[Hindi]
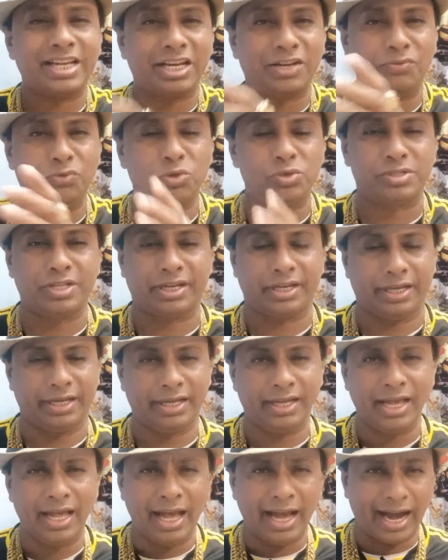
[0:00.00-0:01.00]
के रिव्यूज़
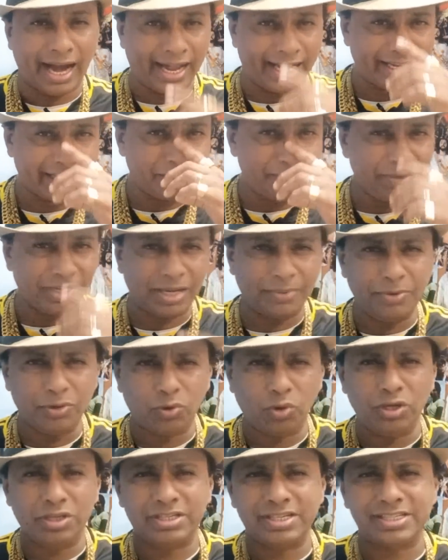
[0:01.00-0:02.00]
देखे हालांकि मैं कभी
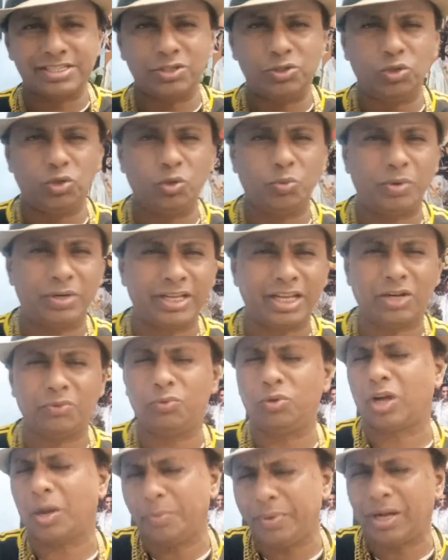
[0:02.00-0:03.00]
कोई किसी यूट्यूबर के
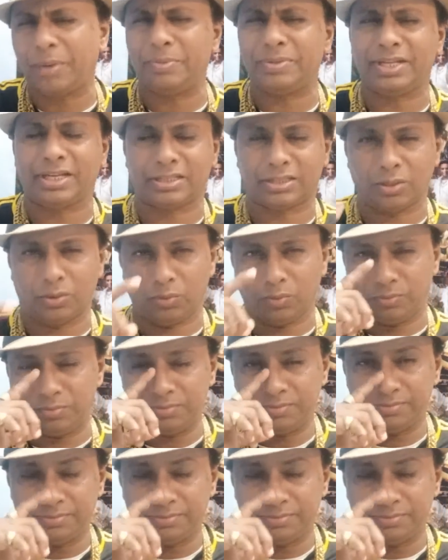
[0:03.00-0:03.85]
रिव्यू कभी कभी देखता हूँ